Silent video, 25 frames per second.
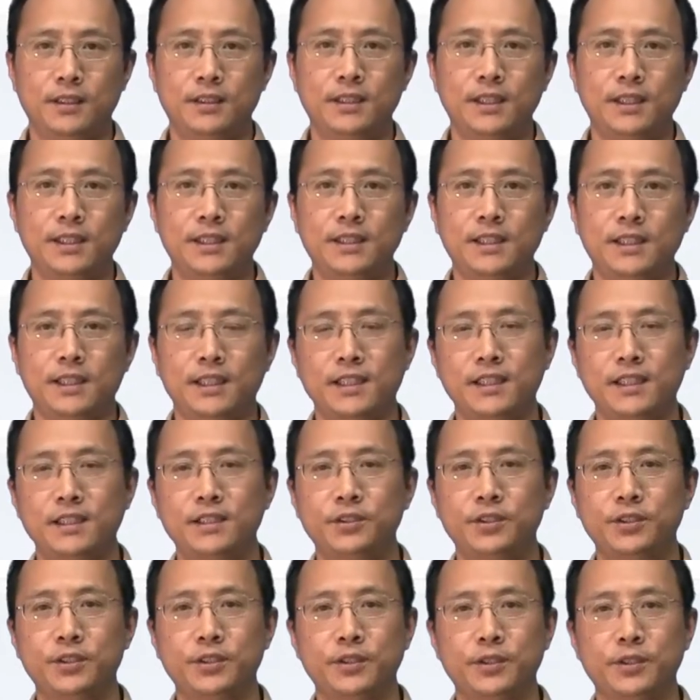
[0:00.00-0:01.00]
这一节呢，就
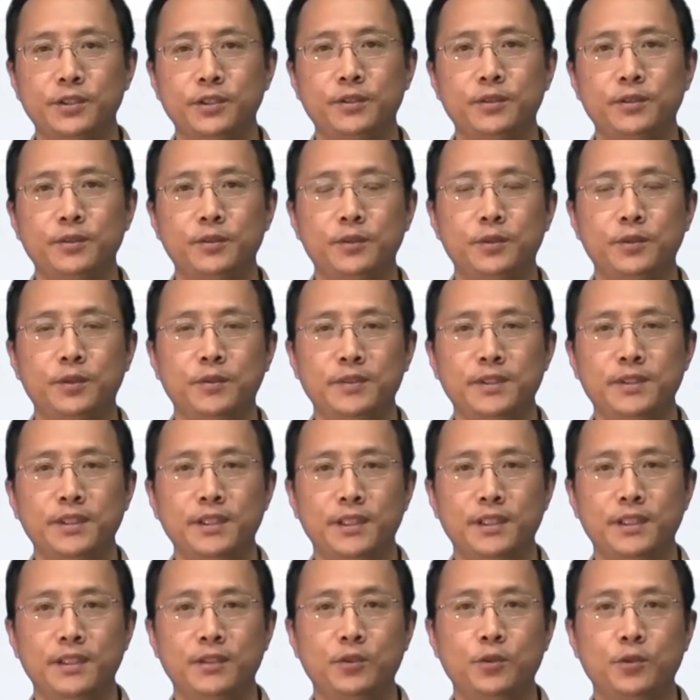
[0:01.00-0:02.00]
是我们
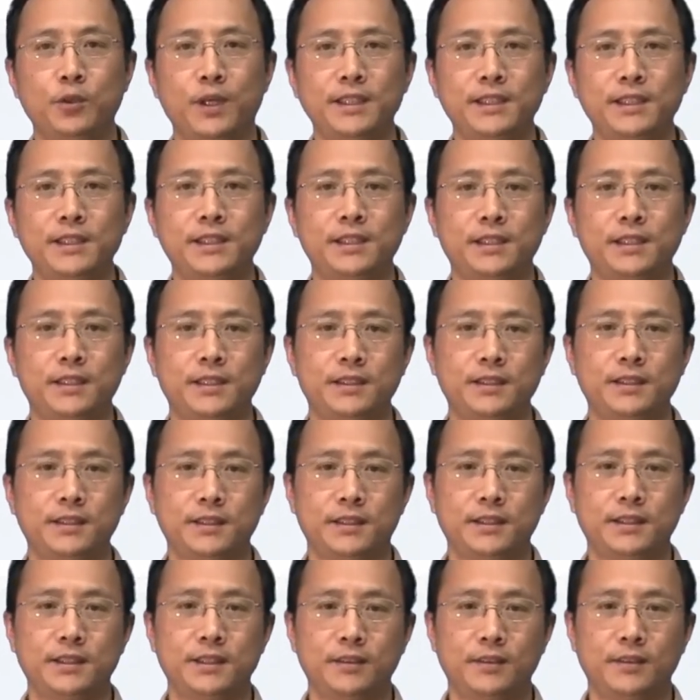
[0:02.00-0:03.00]
的关系，
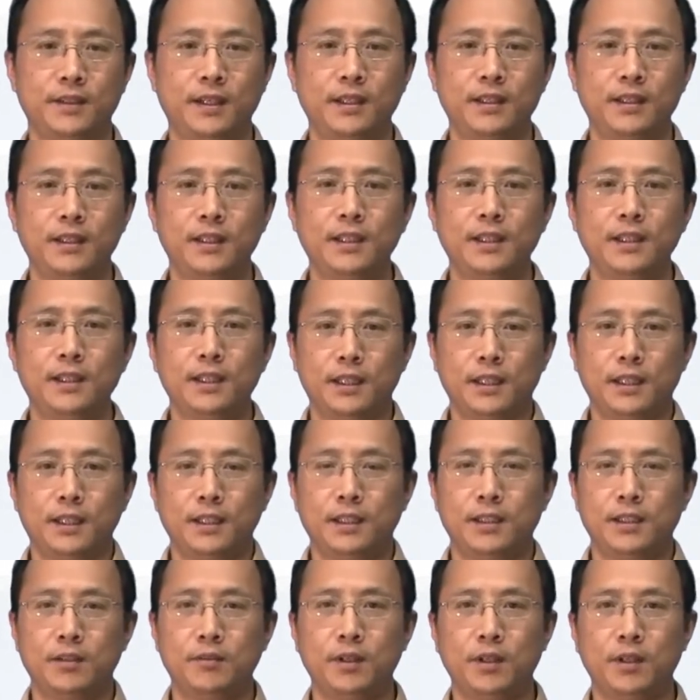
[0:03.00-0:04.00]
是吧？
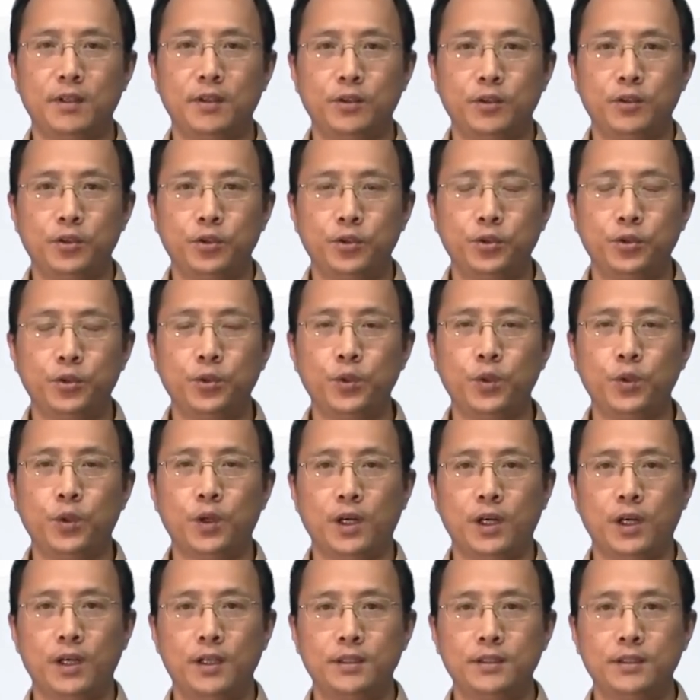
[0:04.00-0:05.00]
那么如
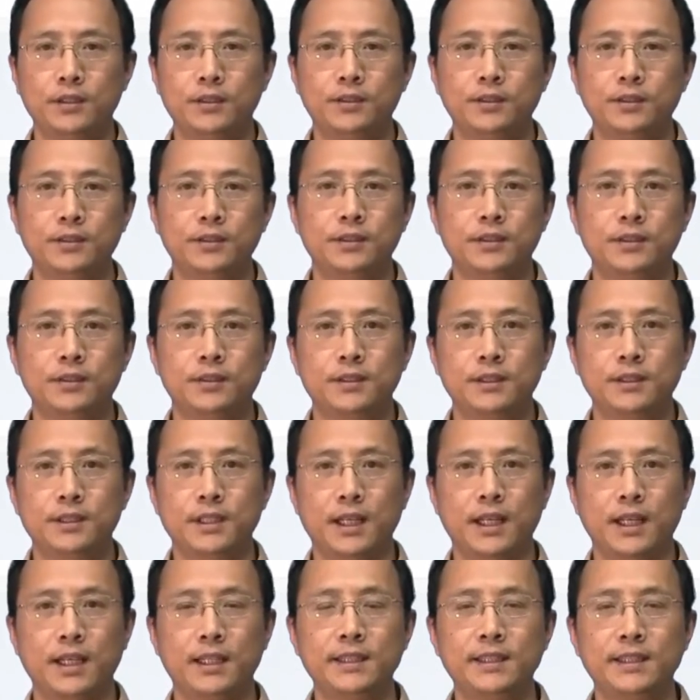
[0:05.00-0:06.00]
果
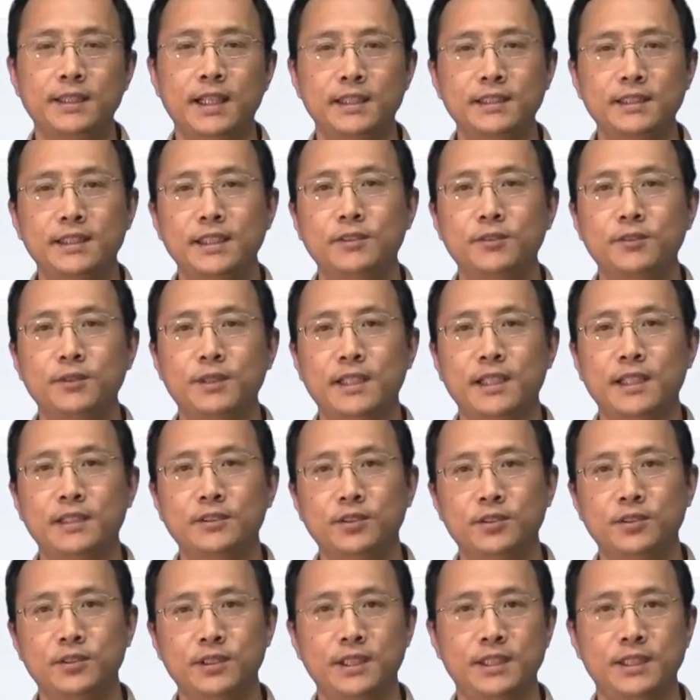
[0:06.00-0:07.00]
在日常生活当
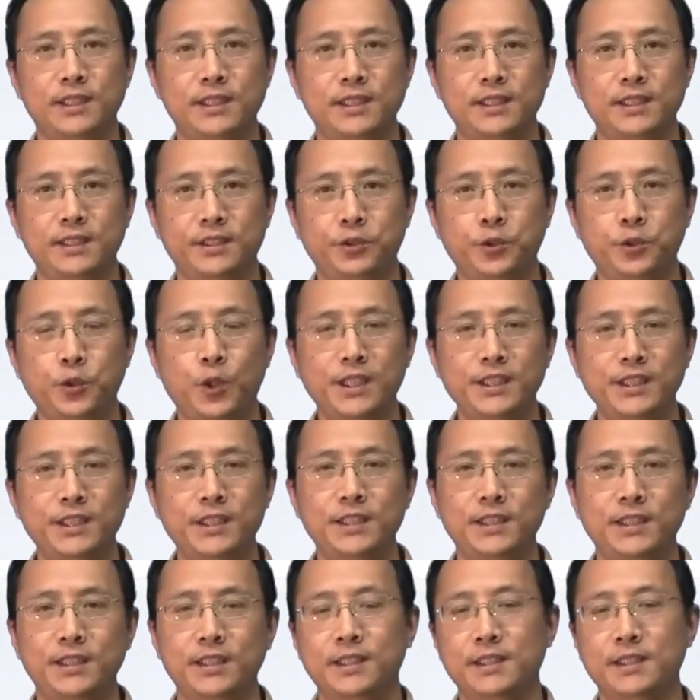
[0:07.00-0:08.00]
中提起关系
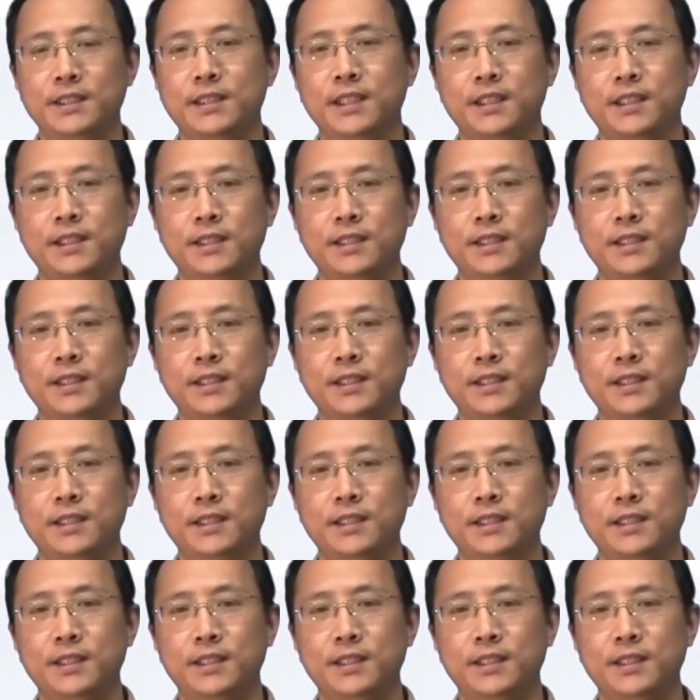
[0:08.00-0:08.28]
这个词，